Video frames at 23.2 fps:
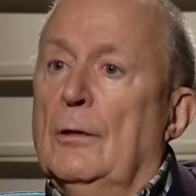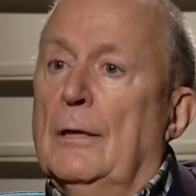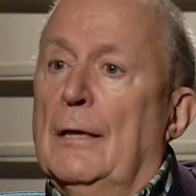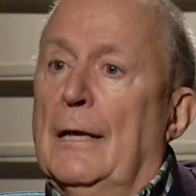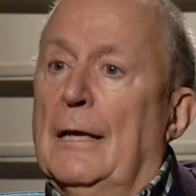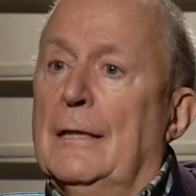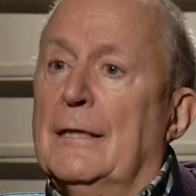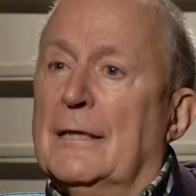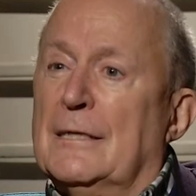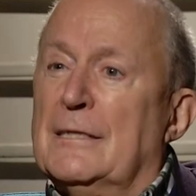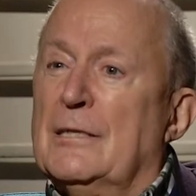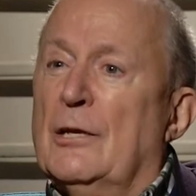
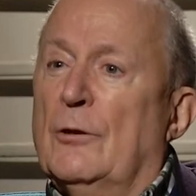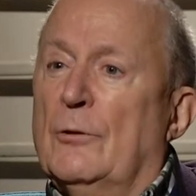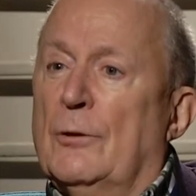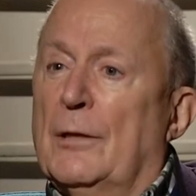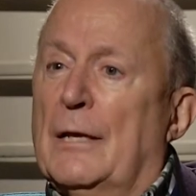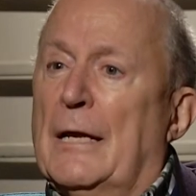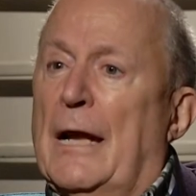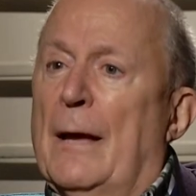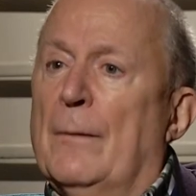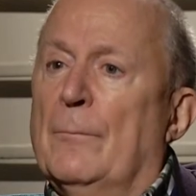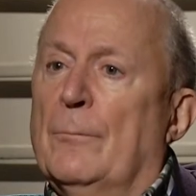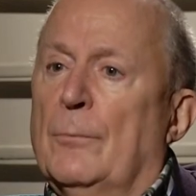el deseo
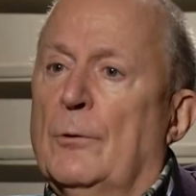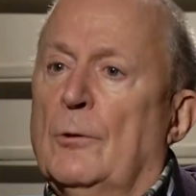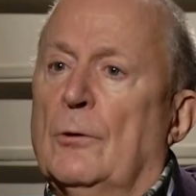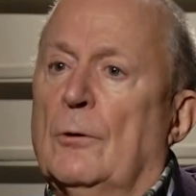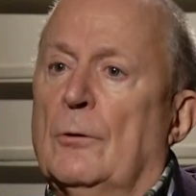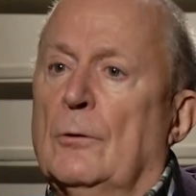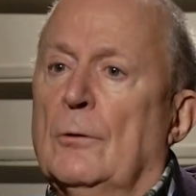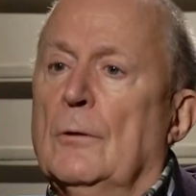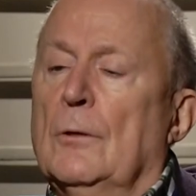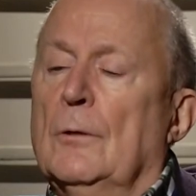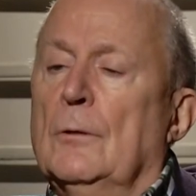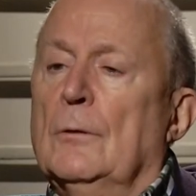de
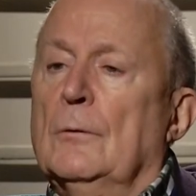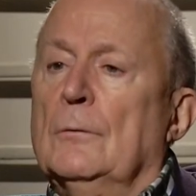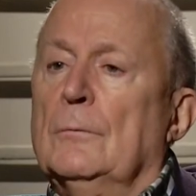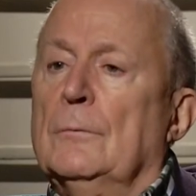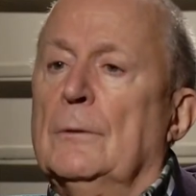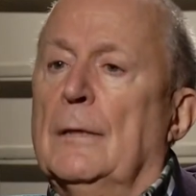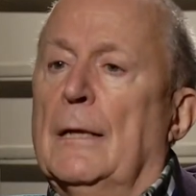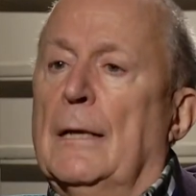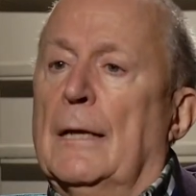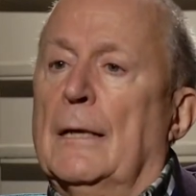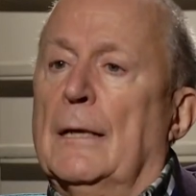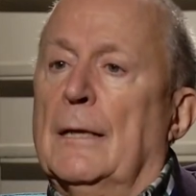cambio
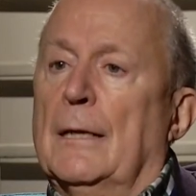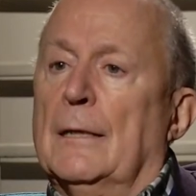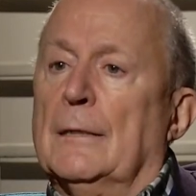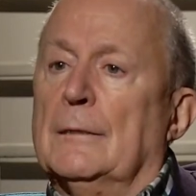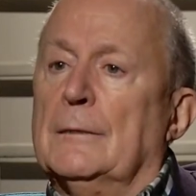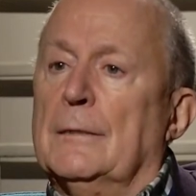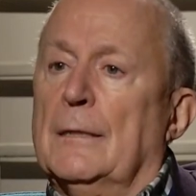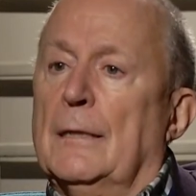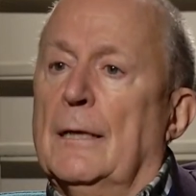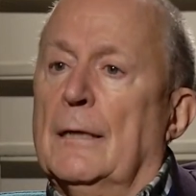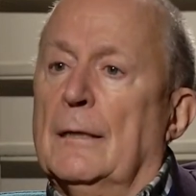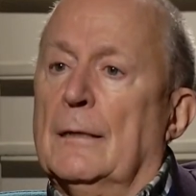de la
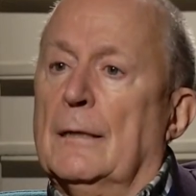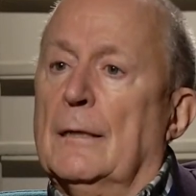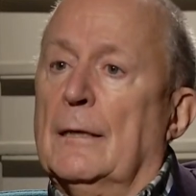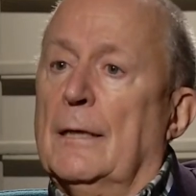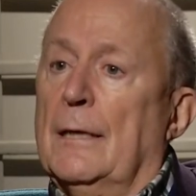Iglesia,